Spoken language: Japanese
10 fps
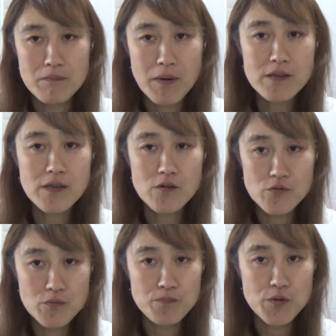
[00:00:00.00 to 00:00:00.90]
全
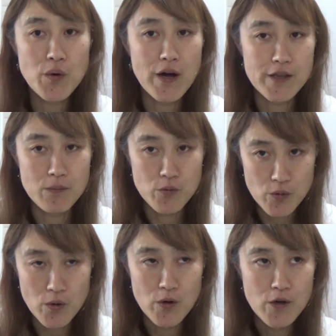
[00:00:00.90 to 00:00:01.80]
くピュアなも
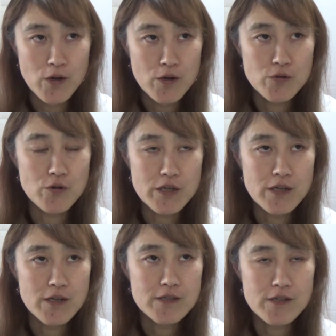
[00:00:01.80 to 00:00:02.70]
のよ
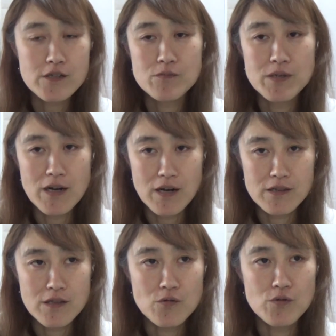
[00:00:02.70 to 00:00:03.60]
り雑味が
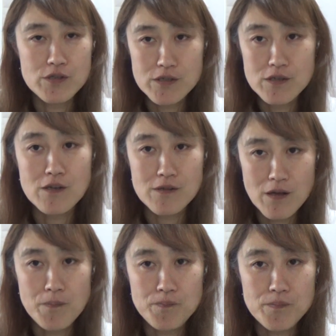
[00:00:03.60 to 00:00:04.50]
入ってて美味しいねん
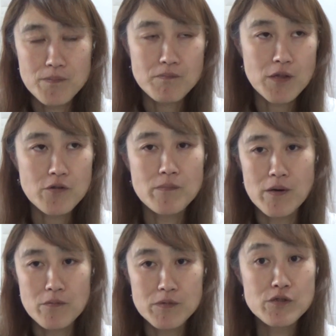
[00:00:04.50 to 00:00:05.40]
て。例え
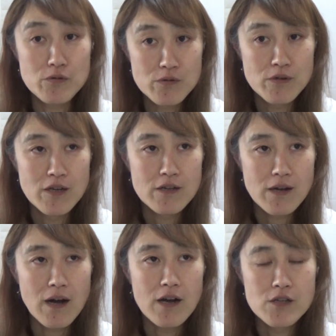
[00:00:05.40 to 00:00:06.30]
ばあの水
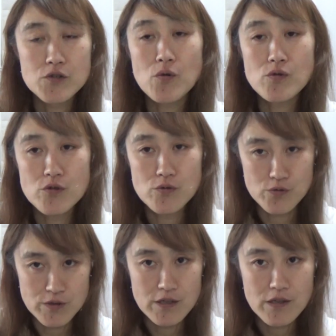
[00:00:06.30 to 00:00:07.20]
が超純
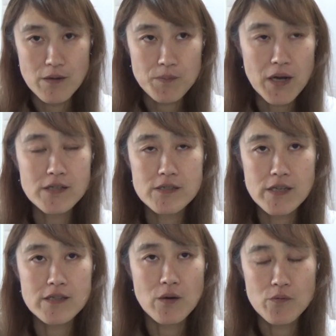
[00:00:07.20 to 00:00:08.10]
水。完
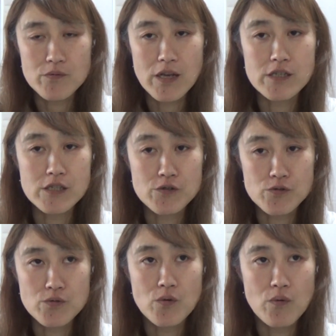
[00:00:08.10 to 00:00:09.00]
全な
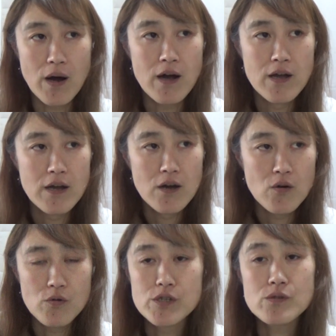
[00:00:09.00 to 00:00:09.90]
H2O は
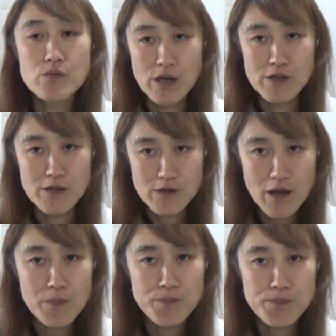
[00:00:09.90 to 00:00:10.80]
美味しくないねんて。